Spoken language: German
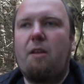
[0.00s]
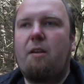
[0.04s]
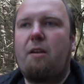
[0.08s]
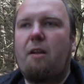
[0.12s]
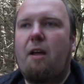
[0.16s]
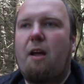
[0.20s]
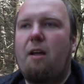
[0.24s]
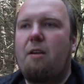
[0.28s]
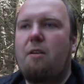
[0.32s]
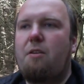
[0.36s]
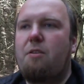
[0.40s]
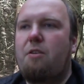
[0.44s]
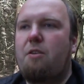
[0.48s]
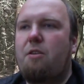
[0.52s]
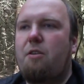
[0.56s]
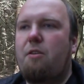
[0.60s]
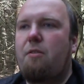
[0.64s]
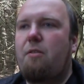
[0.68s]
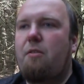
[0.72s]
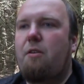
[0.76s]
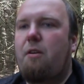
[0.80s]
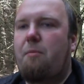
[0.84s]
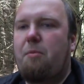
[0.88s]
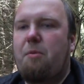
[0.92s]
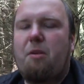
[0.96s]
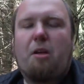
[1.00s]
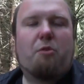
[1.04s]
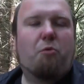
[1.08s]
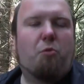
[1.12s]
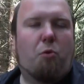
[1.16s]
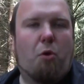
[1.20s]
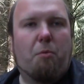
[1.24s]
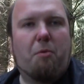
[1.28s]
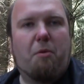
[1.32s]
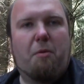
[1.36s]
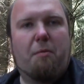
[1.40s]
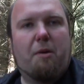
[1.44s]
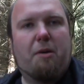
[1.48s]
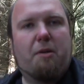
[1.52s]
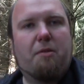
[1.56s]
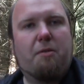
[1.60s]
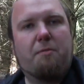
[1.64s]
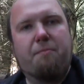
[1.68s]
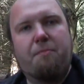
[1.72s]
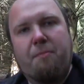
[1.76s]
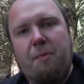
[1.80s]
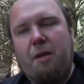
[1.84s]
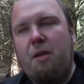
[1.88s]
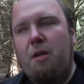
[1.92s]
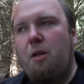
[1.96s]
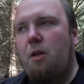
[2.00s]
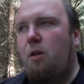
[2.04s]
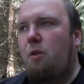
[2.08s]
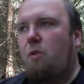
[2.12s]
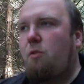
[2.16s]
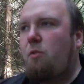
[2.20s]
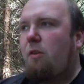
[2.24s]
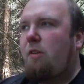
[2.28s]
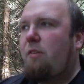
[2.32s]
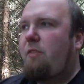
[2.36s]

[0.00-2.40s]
da hatte ich, äh, habe ich halt Urlaub gemacht. So,